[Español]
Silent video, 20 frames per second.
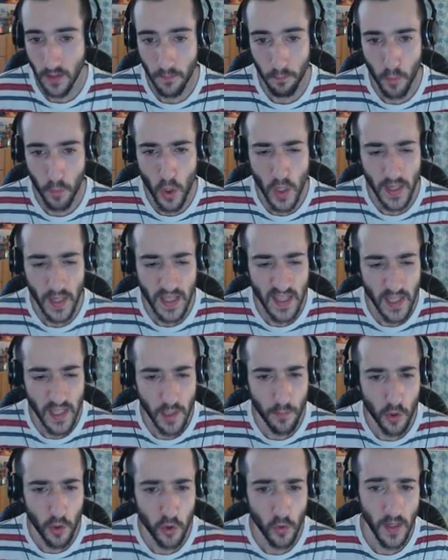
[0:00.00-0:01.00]
Bueno, aquí
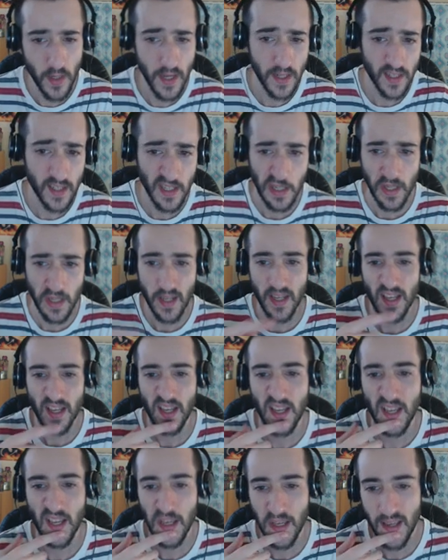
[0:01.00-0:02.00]
tenemos una
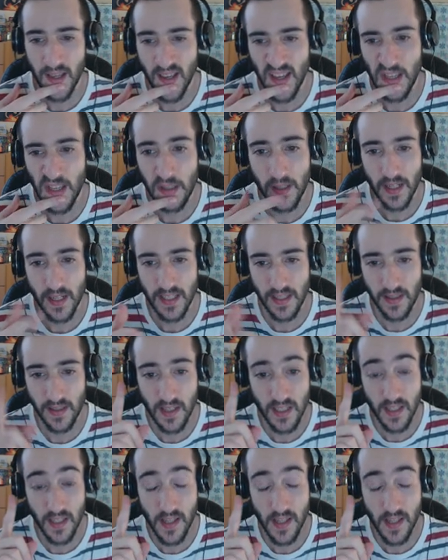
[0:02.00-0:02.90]
interesante eh, interesantes.